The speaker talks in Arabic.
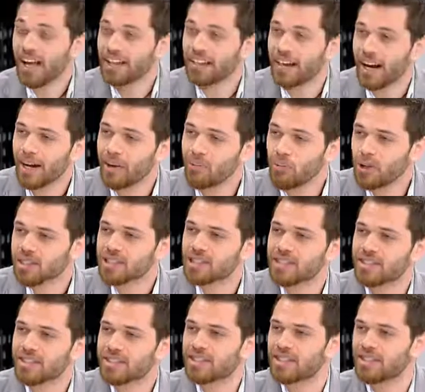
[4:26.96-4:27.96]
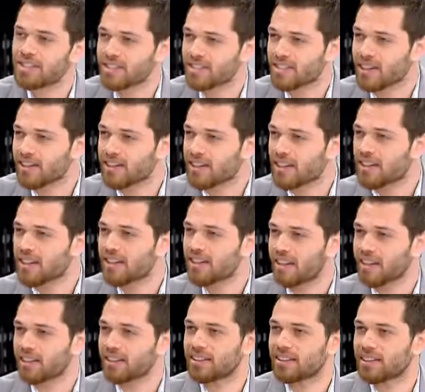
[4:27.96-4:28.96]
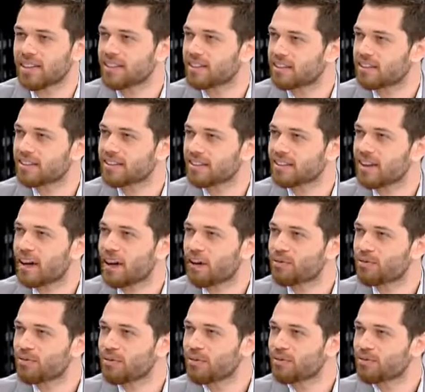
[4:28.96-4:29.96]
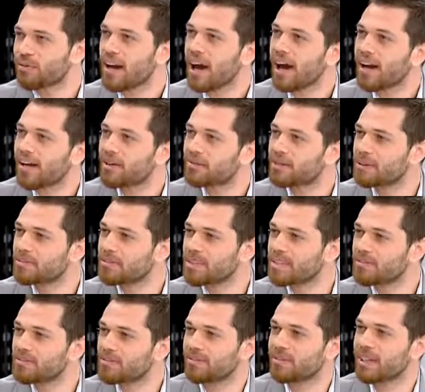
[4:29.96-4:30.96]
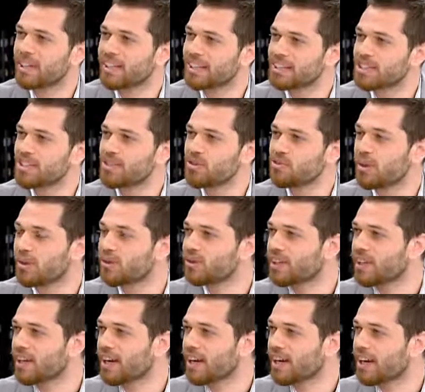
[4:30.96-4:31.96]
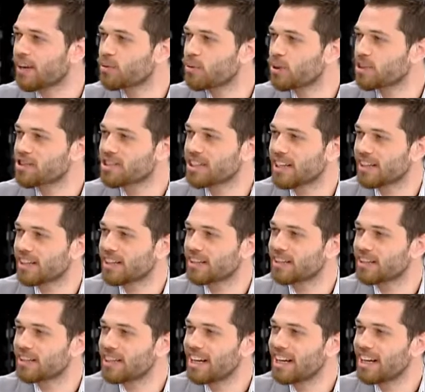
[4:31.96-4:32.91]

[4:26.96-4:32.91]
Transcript: ذا اي واتش از از نوت ذير يعني يت آه في في عالم لابسين هيك شيء وبيقولوا لك هالاي واتش لا